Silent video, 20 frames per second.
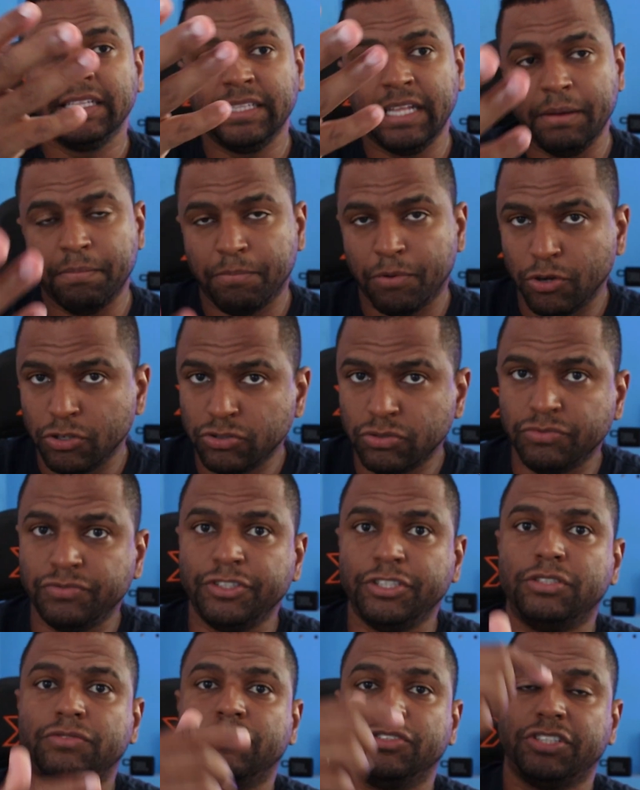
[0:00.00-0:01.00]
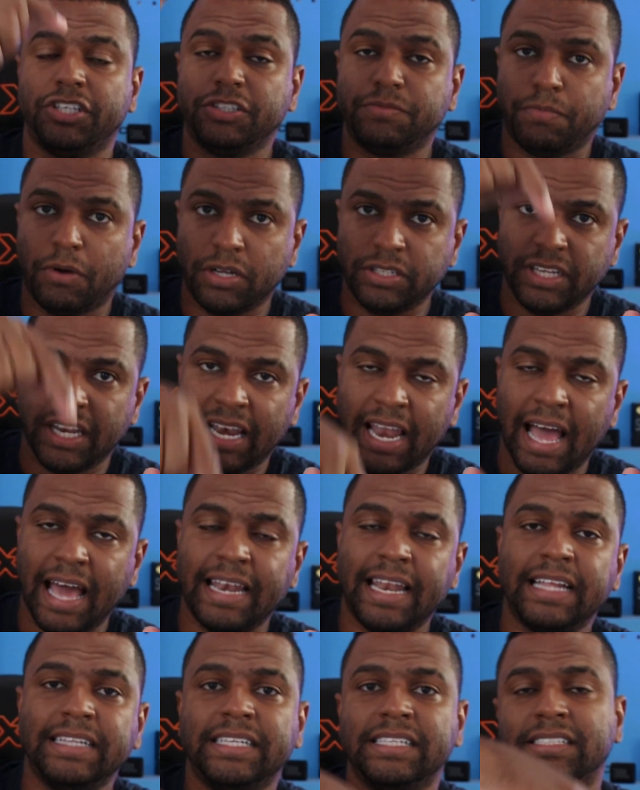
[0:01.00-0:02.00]
Depois do vídeo, vocês podem lá
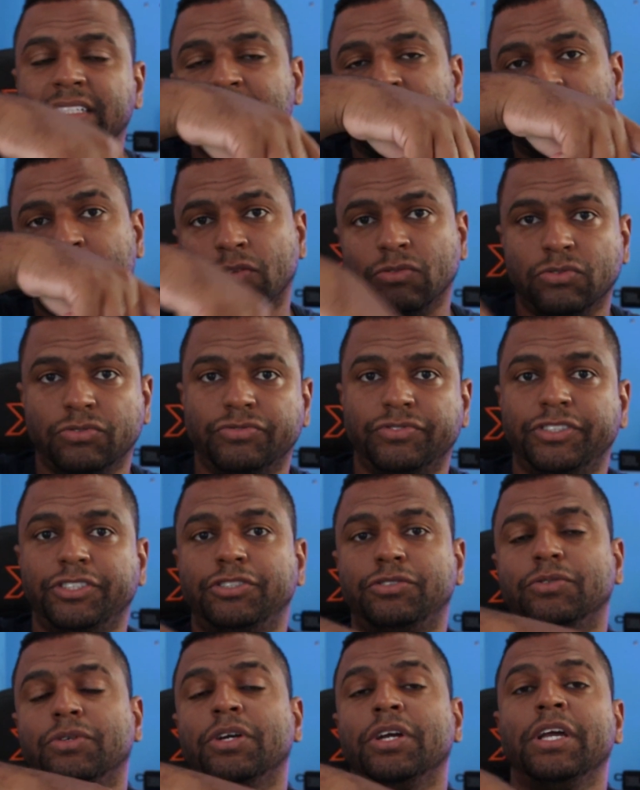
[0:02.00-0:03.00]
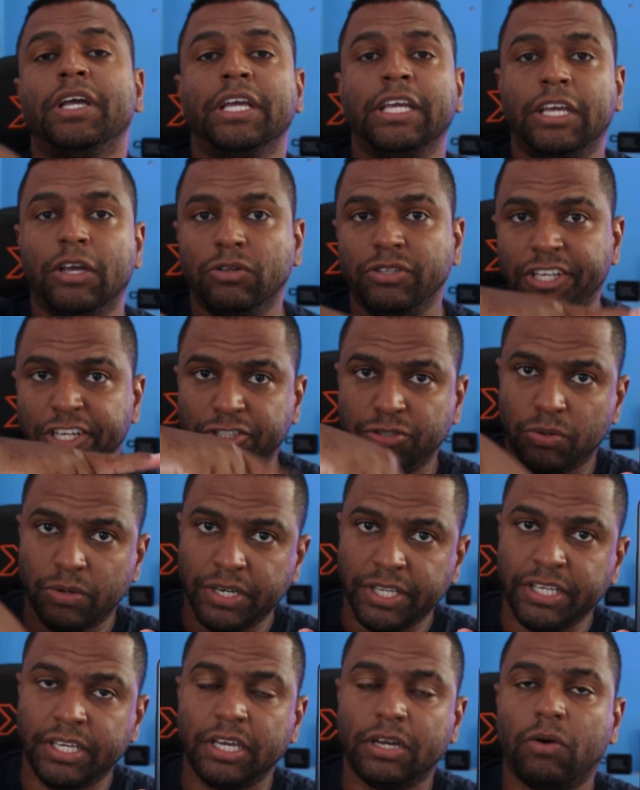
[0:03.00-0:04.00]
na descrição do vídeo que eu deixo um
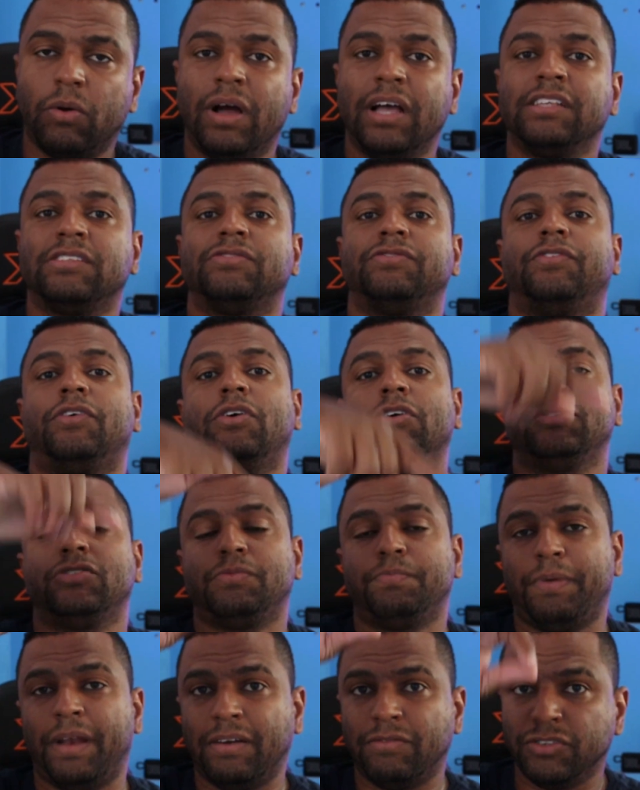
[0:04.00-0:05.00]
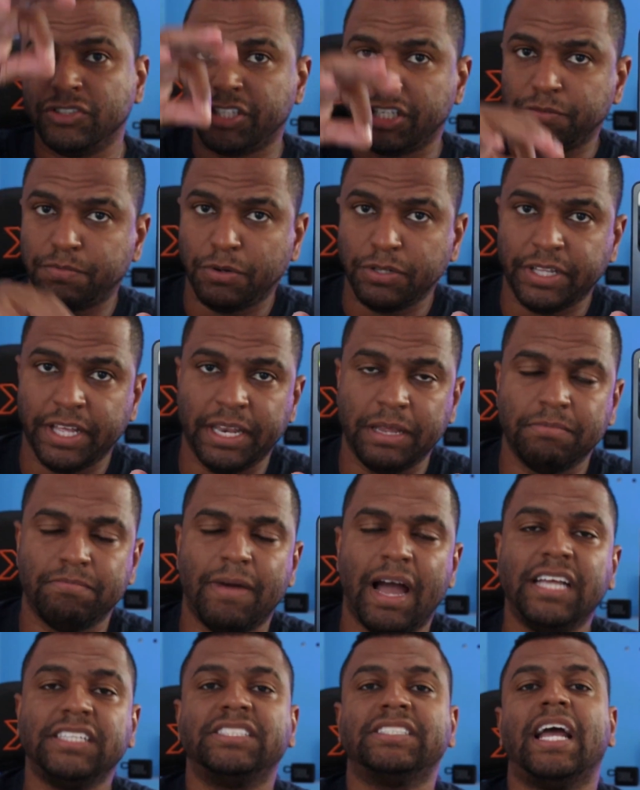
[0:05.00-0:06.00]
link com as fotos para vocês poderem
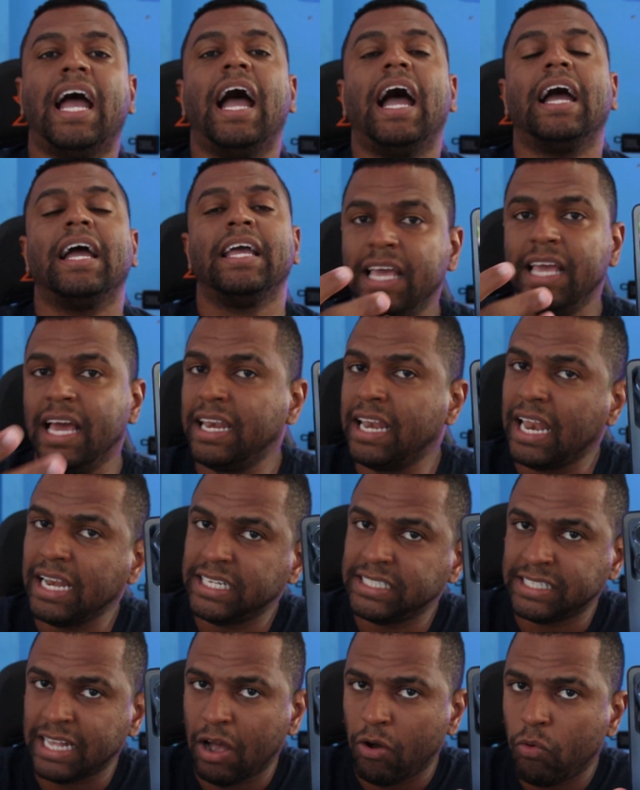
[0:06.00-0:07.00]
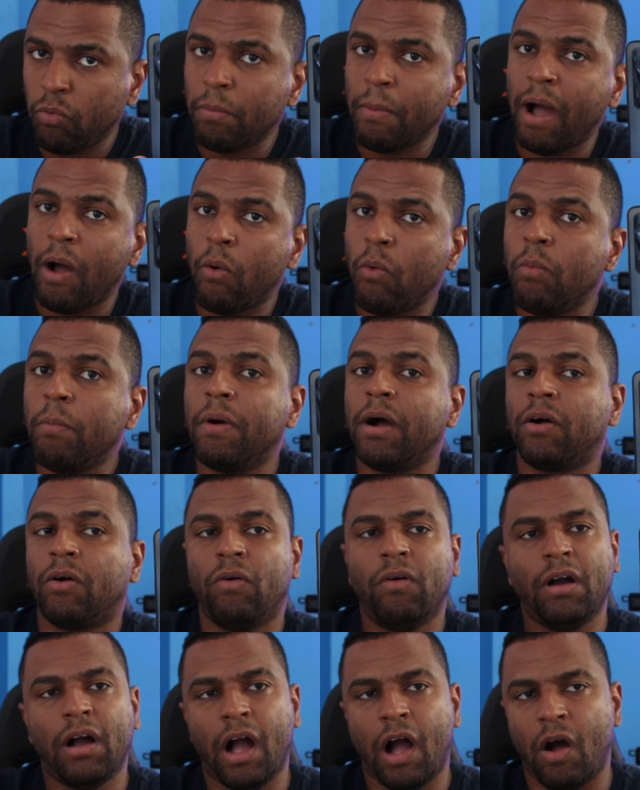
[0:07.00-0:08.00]
baixar e analisar uma a uma
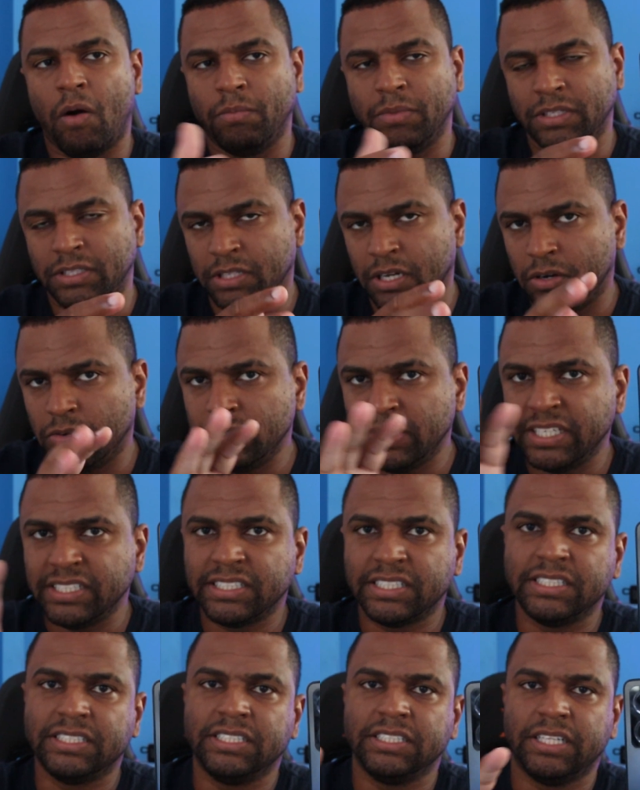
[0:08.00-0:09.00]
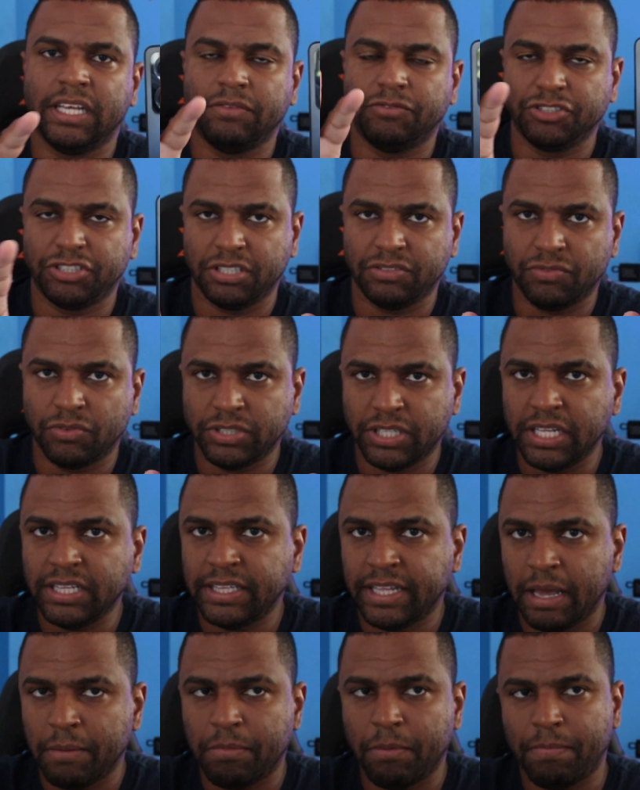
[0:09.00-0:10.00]
com calma. Então, nesse quesito aí, vocês vão ter
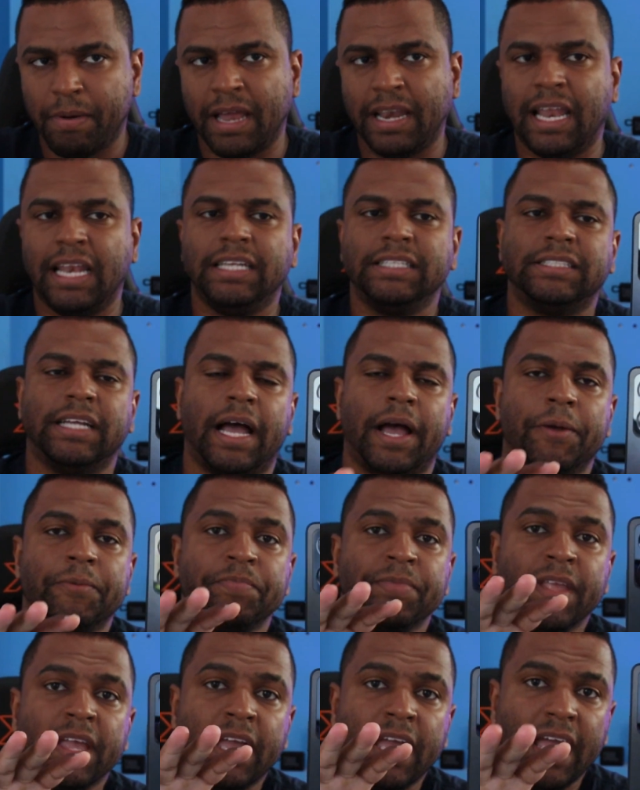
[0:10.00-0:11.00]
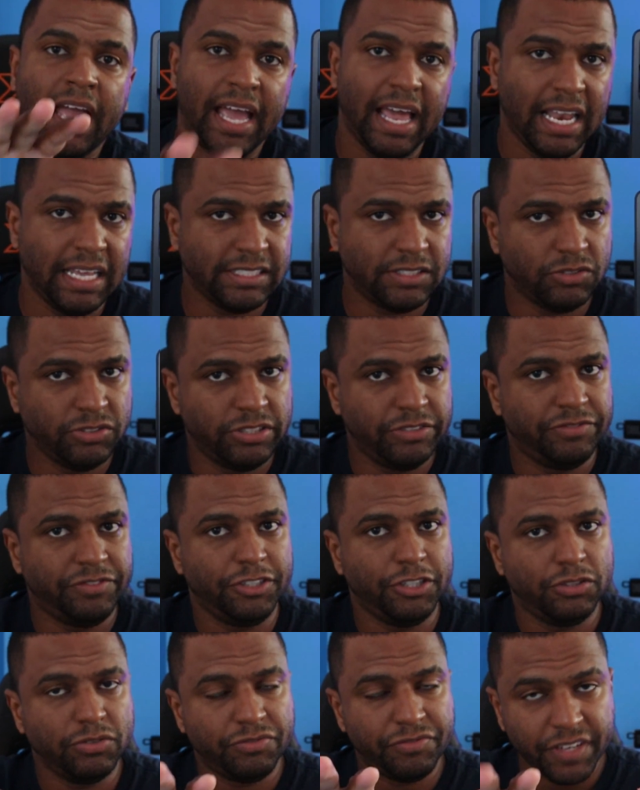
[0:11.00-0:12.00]
tempo para analisar relação de
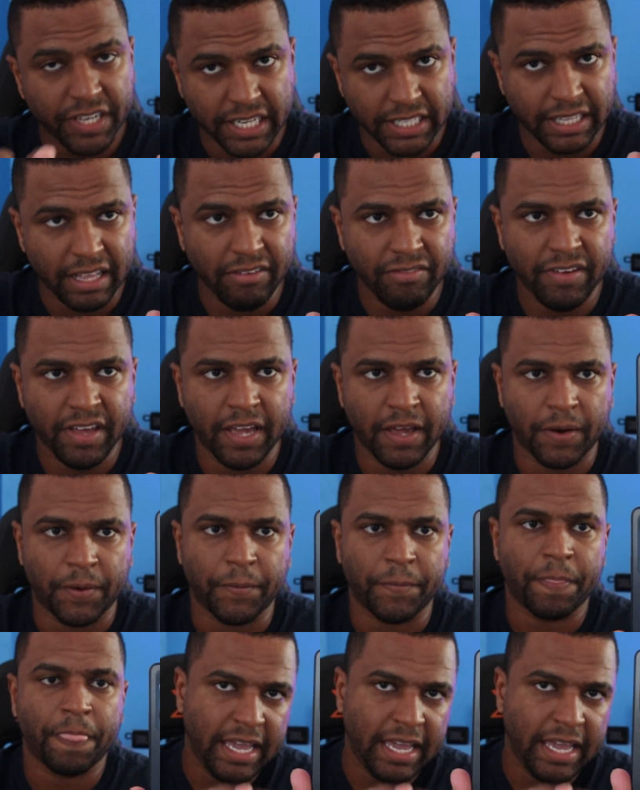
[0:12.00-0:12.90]
vídeo fica devendo.